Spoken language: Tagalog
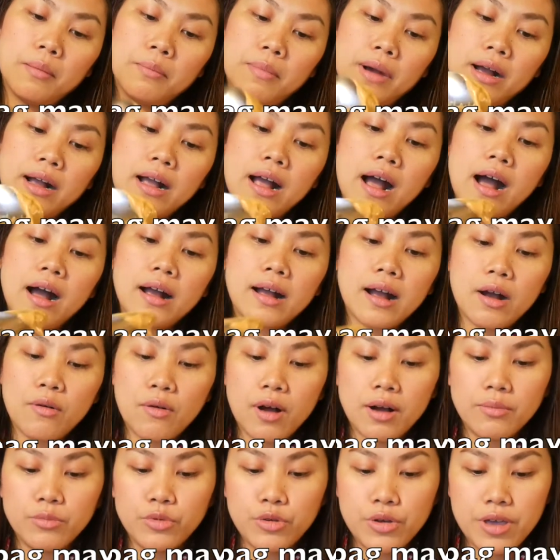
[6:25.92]

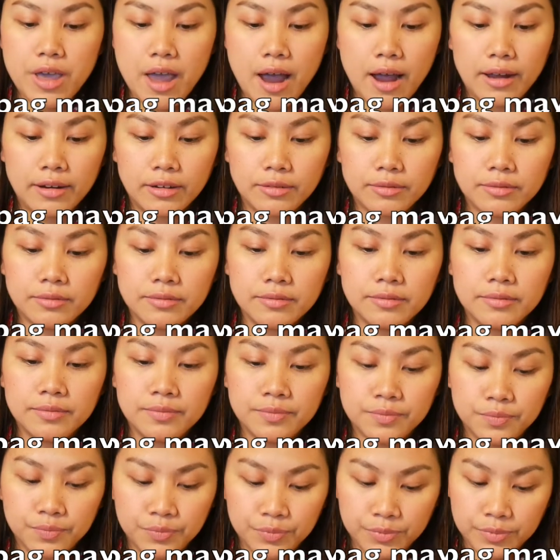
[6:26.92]
magagawa mo yan.
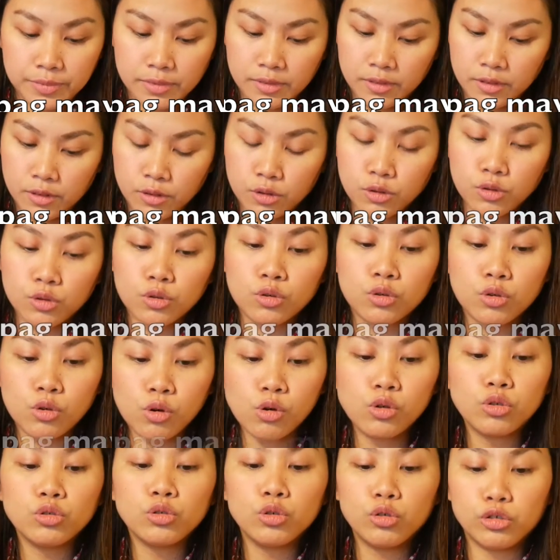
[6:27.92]

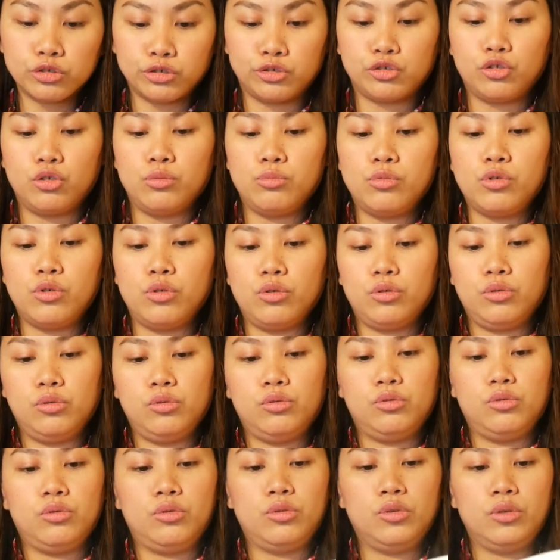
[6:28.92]
Kung gusto mo.
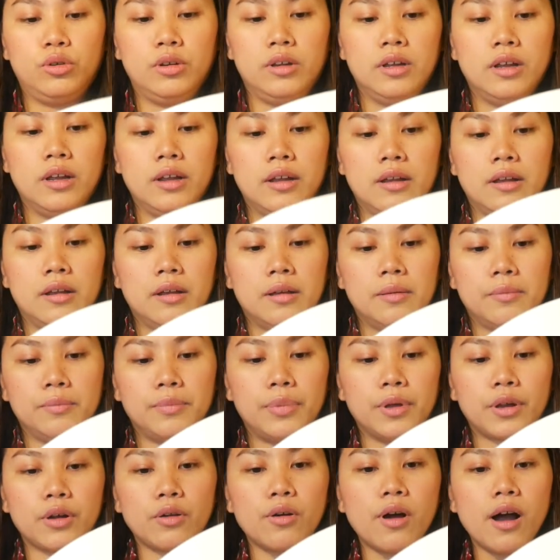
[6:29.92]

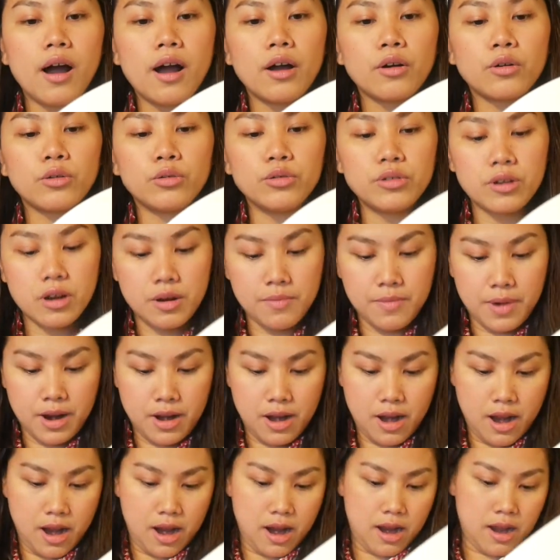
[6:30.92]
Pero ako
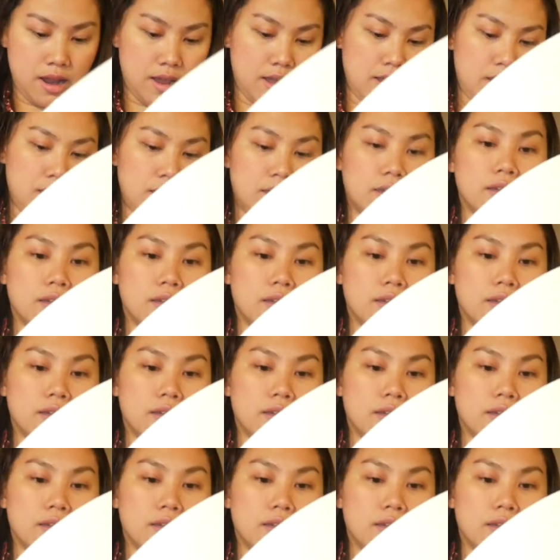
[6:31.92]
naman ay